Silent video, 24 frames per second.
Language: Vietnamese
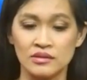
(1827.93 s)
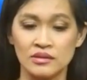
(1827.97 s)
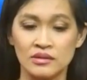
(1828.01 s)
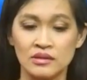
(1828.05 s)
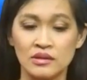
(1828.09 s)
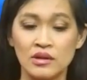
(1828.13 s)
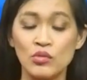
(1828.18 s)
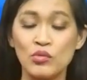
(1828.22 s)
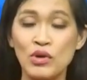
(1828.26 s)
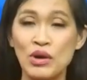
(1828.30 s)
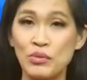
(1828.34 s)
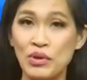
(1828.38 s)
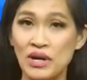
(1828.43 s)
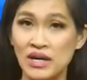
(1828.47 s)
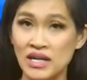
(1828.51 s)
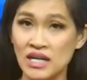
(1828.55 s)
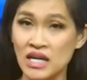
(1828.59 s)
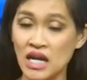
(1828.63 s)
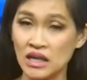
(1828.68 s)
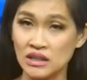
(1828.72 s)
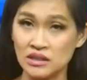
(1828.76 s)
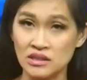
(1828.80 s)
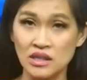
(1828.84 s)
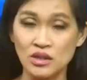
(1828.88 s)
cơ quan quản lý
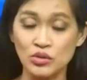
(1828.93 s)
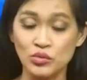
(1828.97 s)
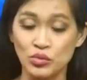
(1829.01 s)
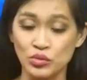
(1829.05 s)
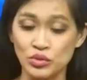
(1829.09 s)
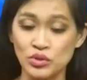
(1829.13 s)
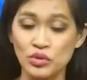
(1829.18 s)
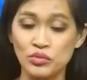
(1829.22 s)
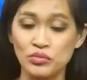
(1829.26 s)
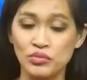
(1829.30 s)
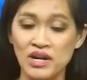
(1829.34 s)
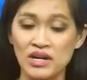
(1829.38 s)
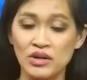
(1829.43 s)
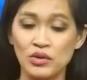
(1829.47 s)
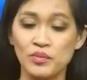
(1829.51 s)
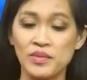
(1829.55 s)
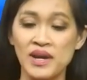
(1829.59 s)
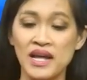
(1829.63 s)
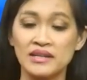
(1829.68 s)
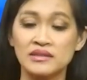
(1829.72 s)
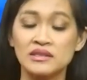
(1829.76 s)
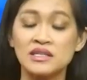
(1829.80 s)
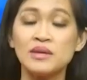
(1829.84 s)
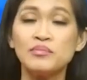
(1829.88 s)
hạt nhân của Ukraine cũng
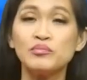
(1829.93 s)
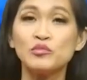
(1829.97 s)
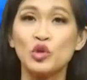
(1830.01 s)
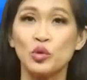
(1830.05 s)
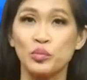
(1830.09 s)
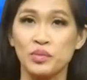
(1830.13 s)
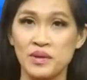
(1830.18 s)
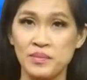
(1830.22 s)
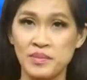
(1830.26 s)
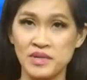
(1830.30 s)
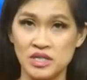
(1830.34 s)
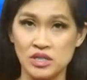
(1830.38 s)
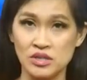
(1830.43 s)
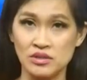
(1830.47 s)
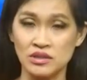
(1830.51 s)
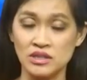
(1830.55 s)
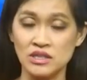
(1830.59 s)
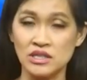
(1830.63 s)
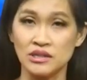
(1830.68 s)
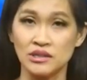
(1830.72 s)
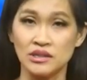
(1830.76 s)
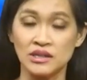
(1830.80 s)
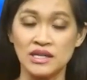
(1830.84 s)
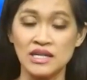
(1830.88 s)
đang tiếp tục để mà sửa
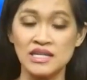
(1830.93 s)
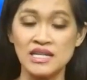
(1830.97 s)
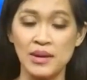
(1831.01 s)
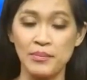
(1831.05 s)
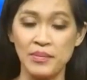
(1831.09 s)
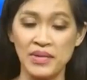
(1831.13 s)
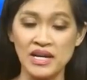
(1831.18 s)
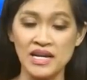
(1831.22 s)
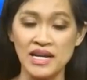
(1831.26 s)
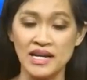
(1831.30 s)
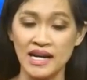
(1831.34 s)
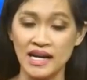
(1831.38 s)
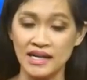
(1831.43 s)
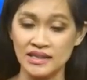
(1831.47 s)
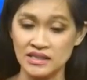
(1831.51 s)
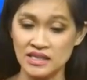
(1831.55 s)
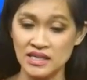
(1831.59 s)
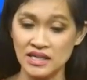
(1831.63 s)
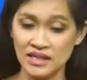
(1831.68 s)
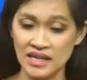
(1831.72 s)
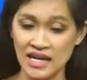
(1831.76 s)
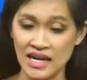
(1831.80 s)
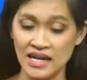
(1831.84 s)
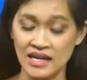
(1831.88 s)
chữa cái nhà máy điện hạt
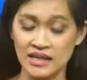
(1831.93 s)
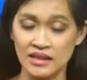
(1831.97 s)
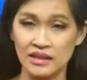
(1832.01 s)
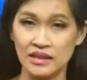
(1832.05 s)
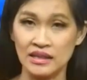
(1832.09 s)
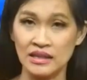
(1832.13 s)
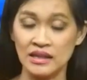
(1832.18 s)
nhân này